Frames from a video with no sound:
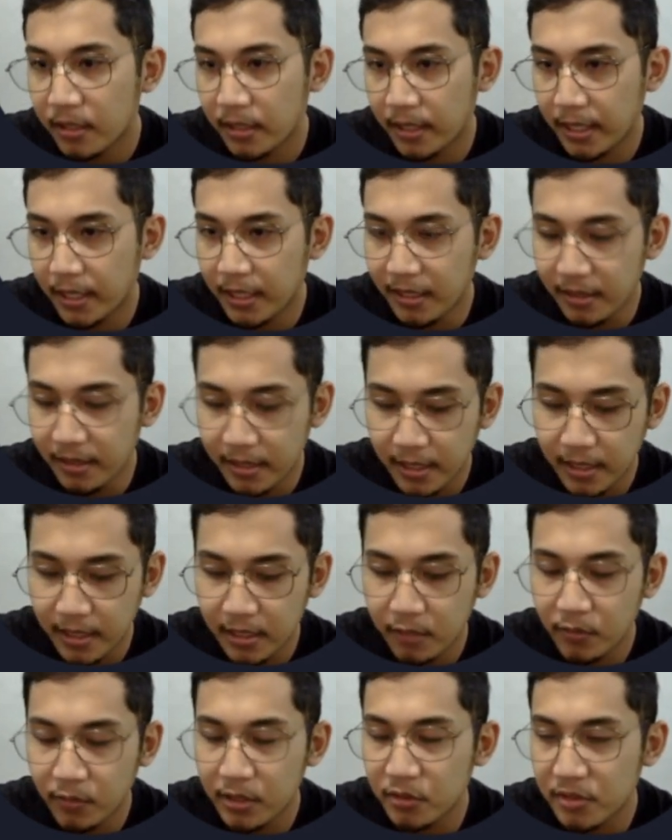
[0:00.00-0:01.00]
and
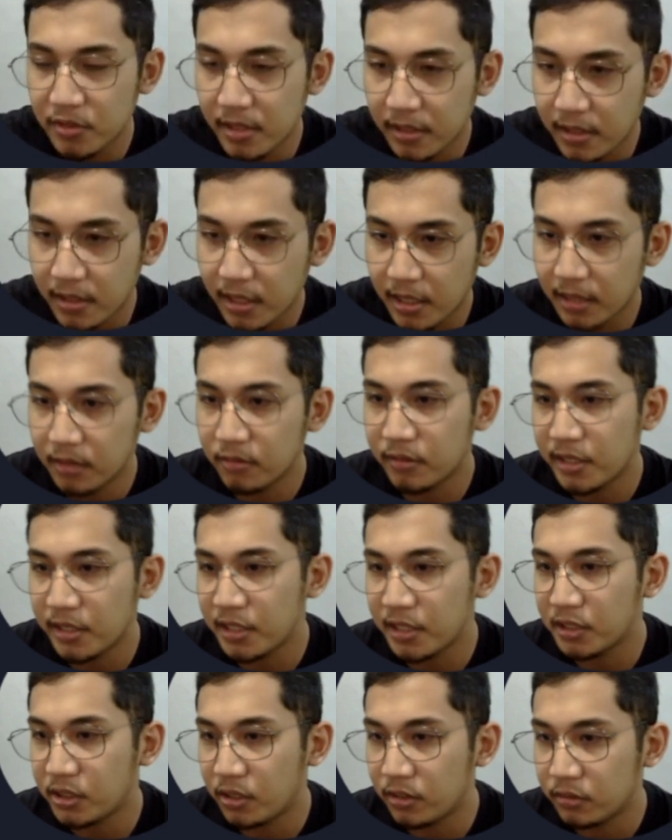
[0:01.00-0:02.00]
then you will use the dot
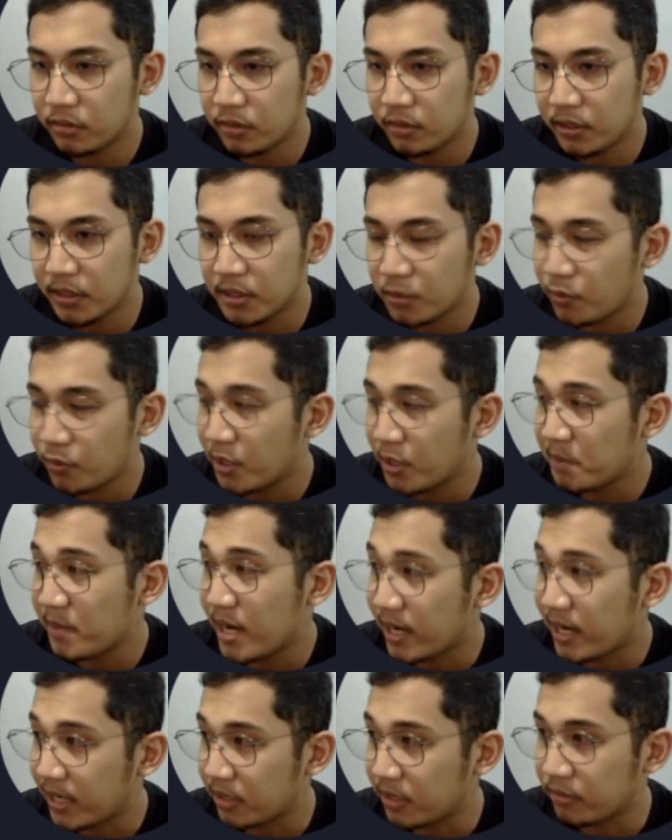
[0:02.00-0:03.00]
notation or the square
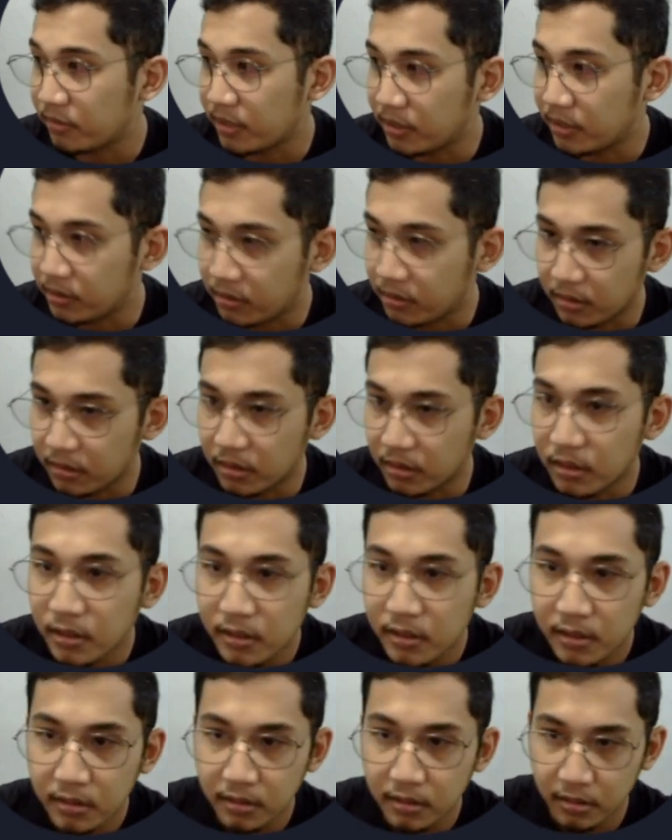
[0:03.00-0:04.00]
bracket notation.
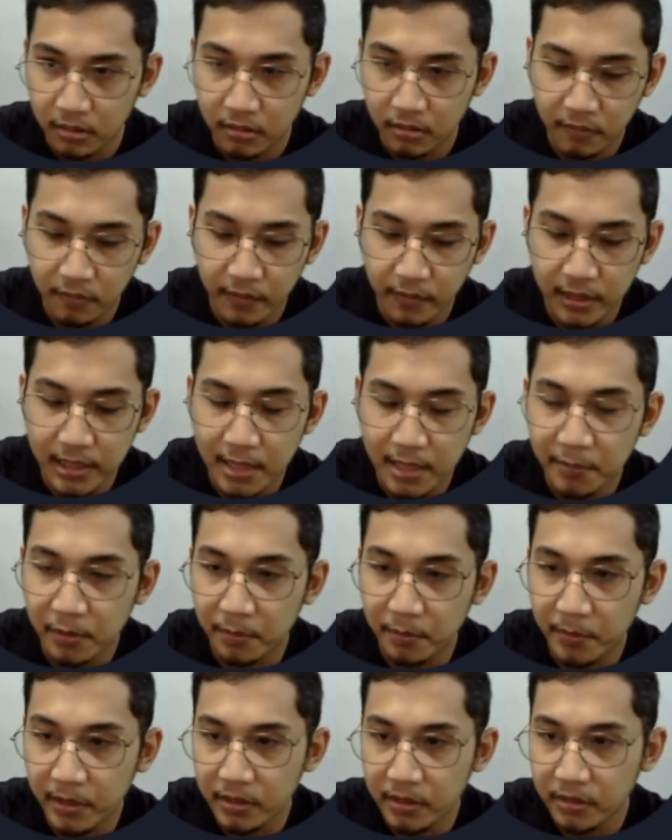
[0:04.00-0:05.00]
So, for example,
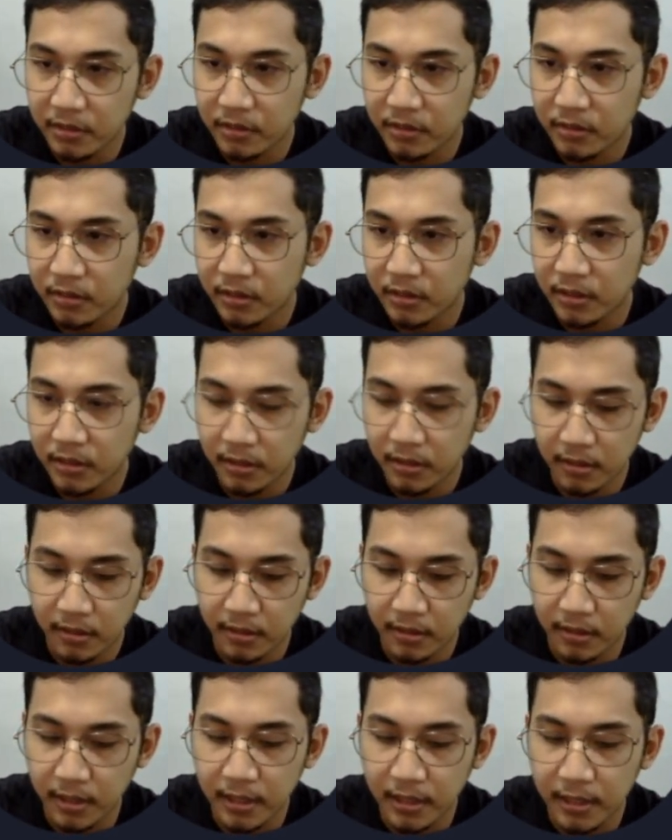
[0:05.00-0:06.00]
person,
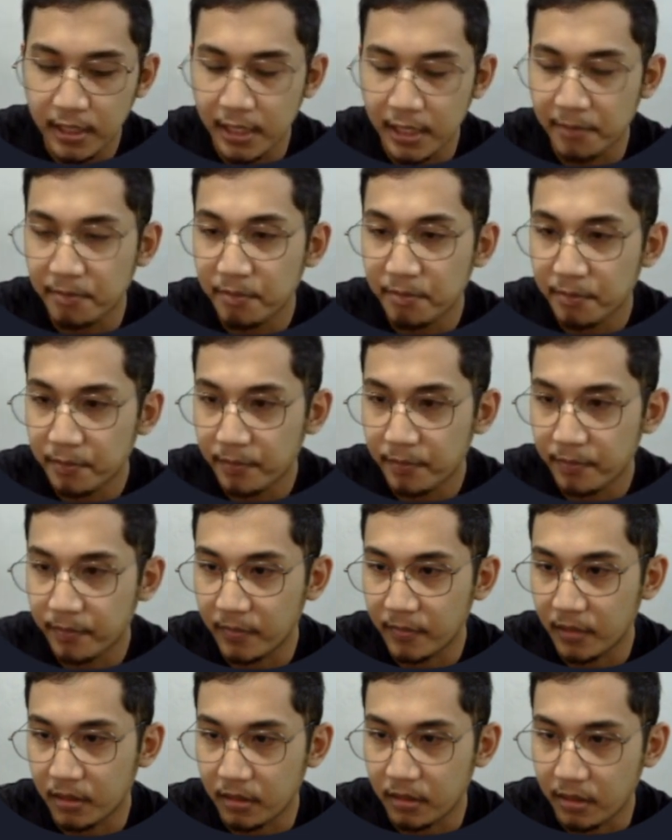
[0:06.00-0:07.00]
dot name.
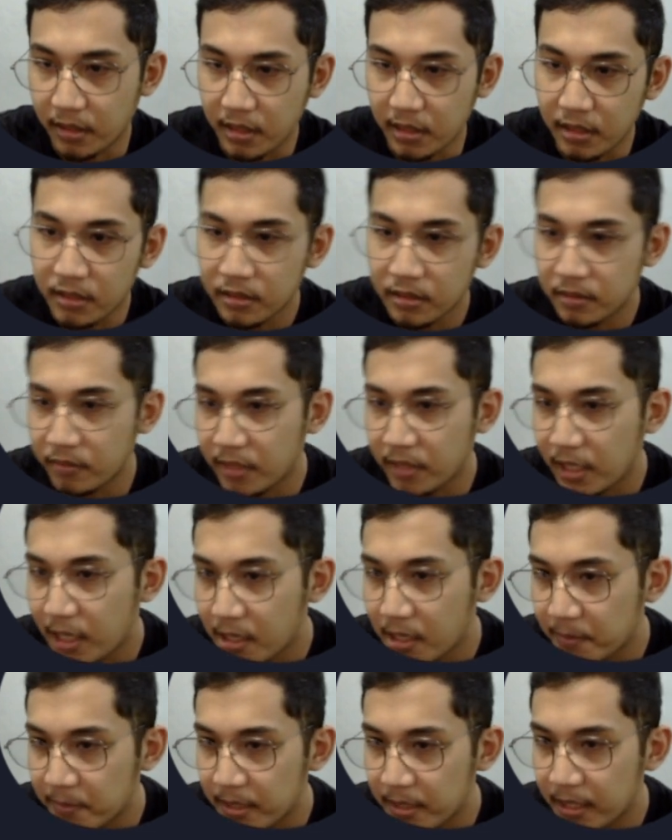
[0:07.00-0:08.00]
Okay, so
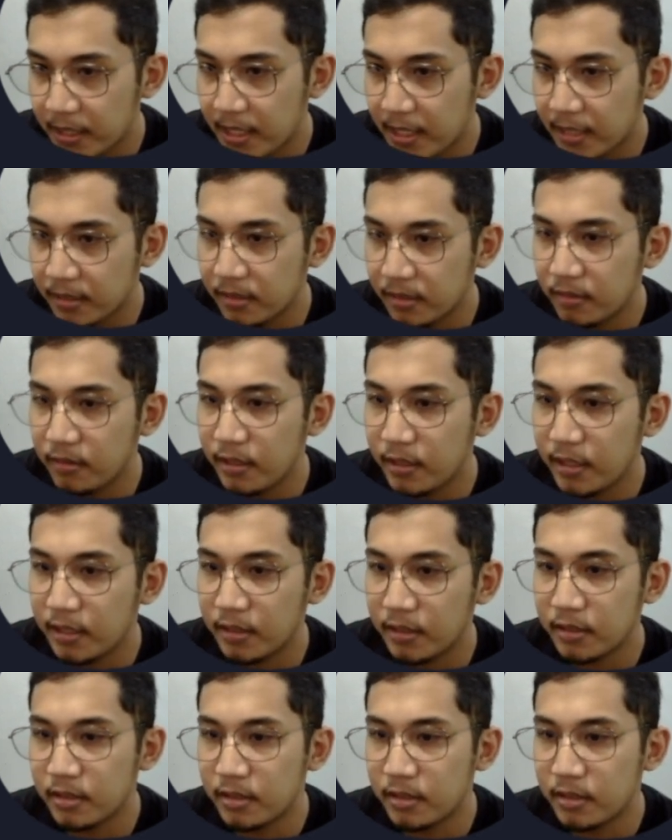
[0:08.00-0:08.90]
ikakopy lang natin ulit.